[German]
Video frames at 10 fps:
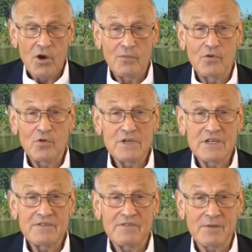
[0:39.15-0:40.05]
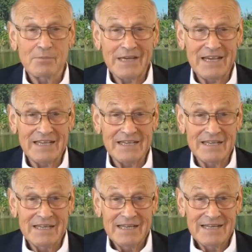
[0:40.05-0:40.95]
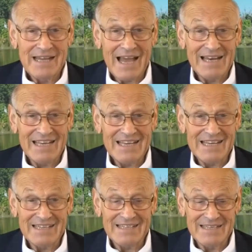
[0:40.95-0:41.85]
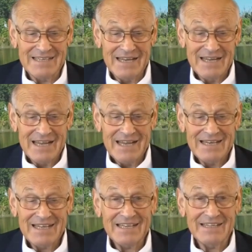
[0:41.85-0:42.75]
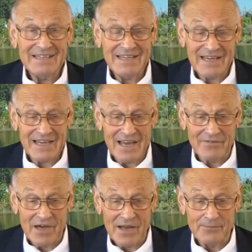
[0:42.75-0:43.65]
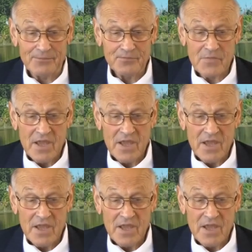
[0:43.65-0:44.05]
obwohl die Verbrechen der Alliierten nicht geringer waren.